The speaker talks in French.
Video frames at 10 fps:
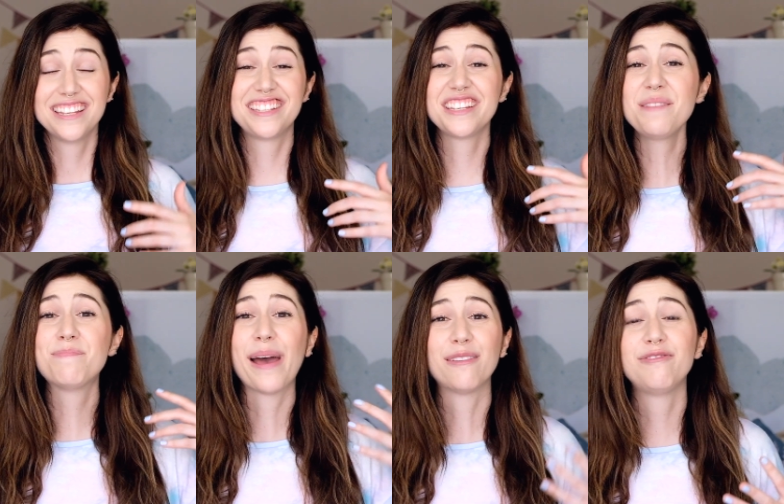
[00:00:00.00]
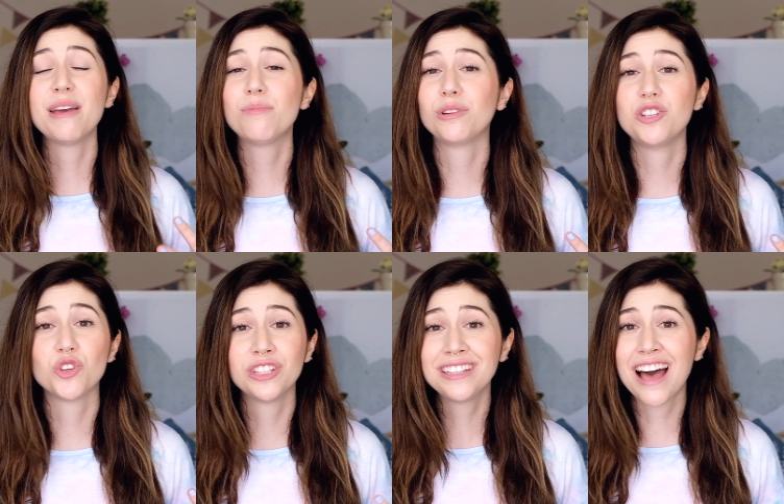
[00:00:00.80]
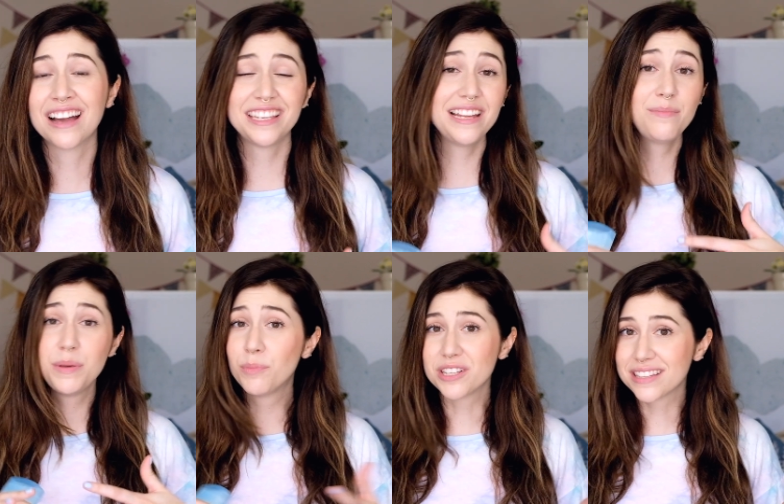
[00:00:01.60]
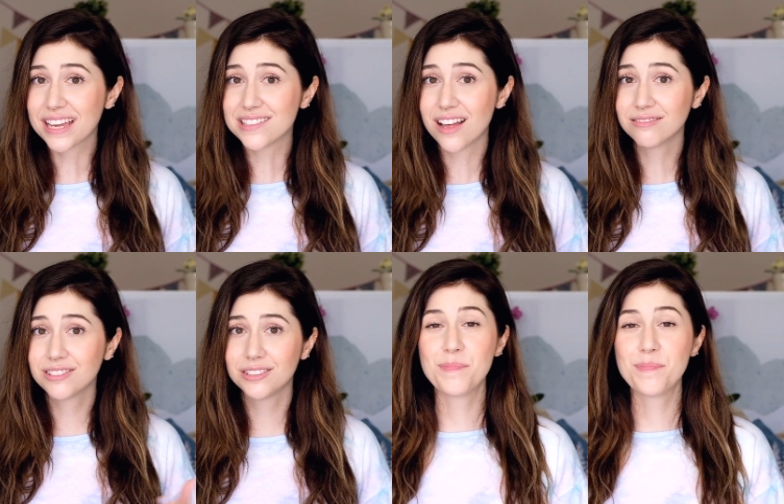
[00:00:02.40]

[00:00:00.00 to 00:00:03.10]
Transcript: c'est parfait pour les journées tranquilles puis pas stressantes.